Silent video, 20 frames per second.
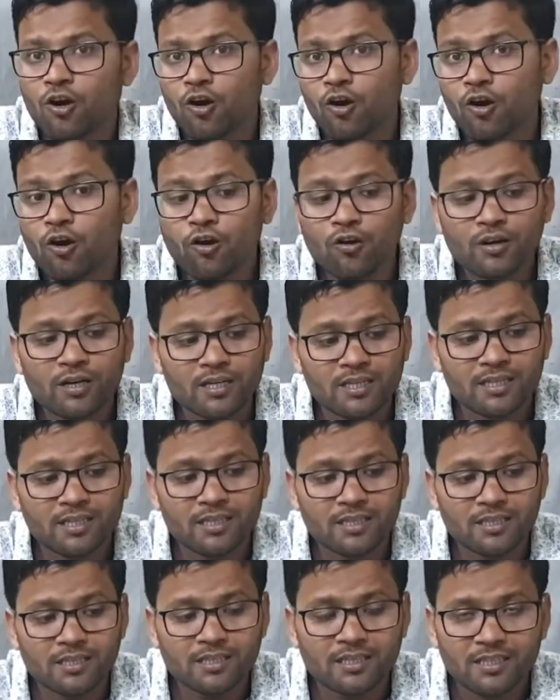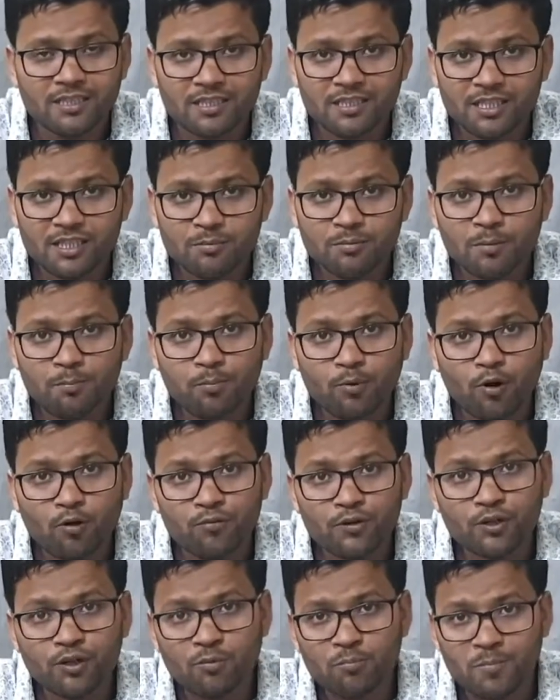और इसमें
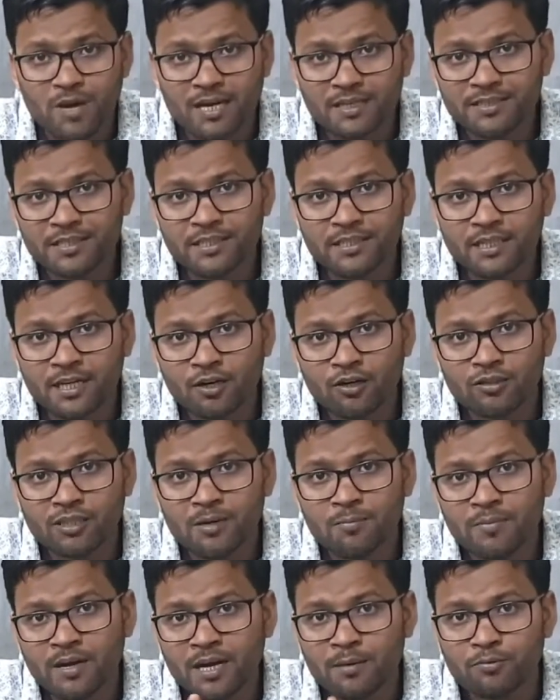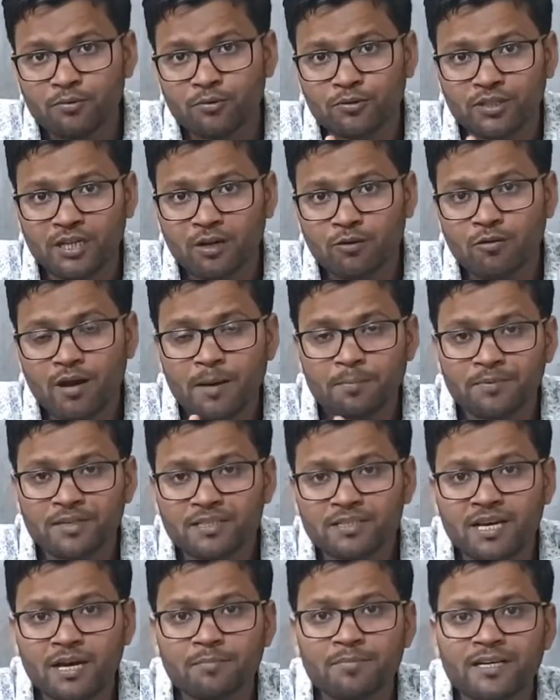प्रॉफिट ऑफ मार्जिन क्या होता है मैं आपको बता रहा हूँ आपके
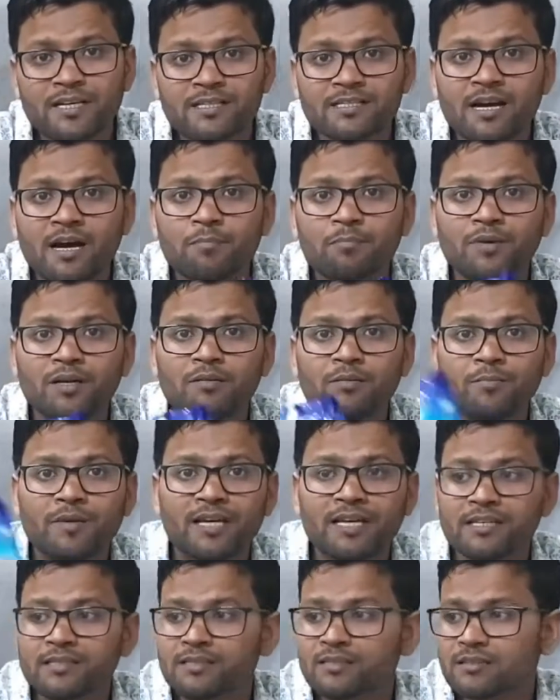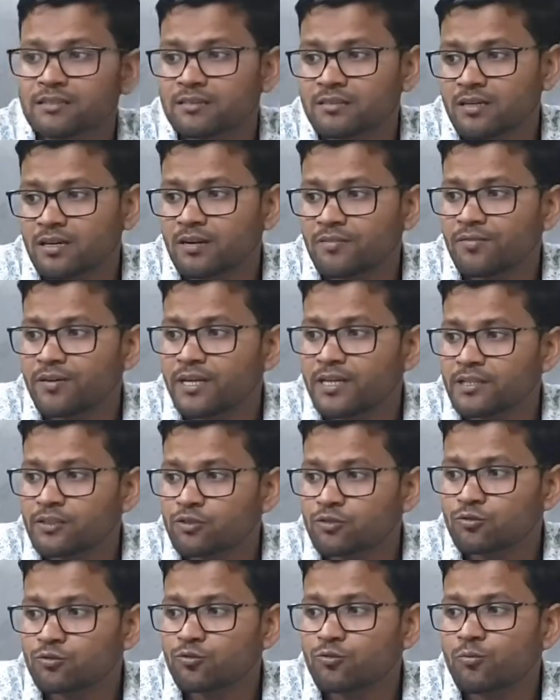सामने एग्जाम्पल है मैं ये सरफ है
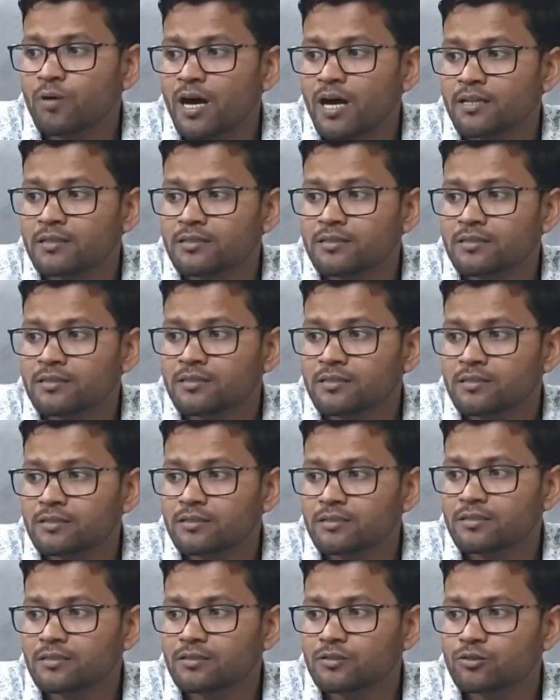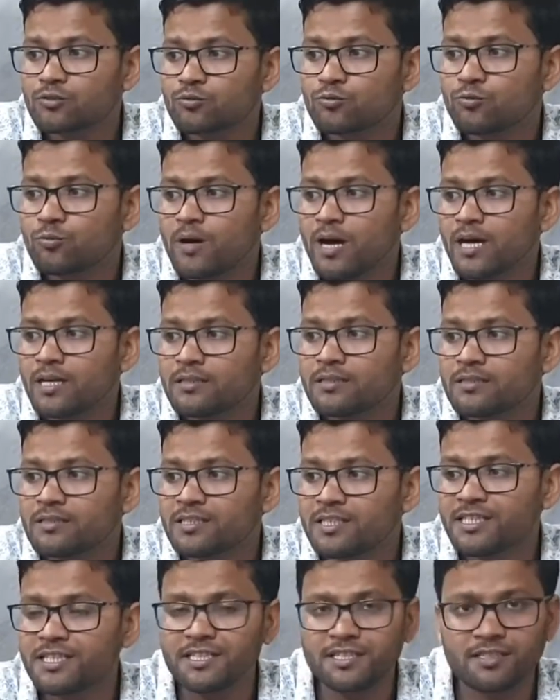सुवांश
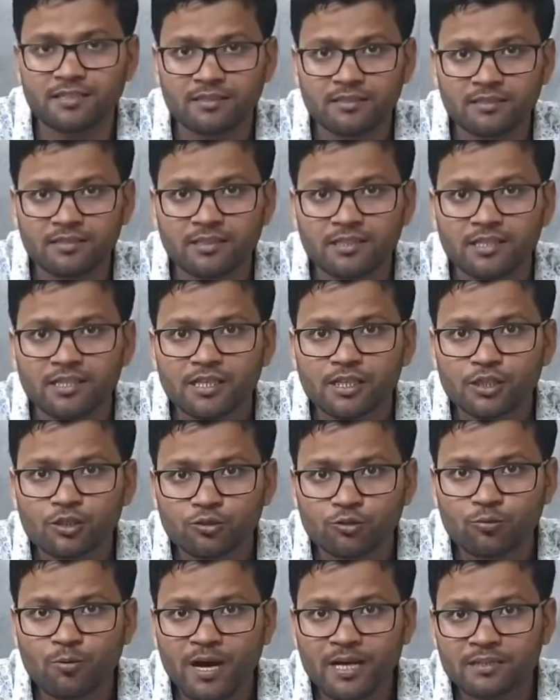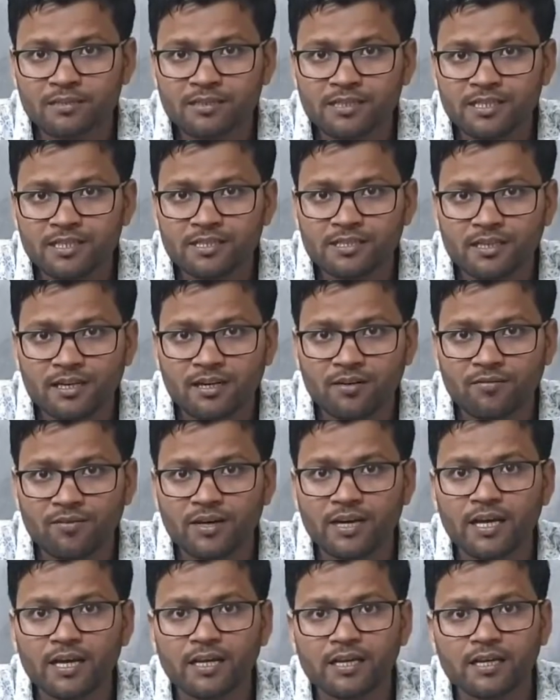सुवांश्री सुवांश्री सरफ है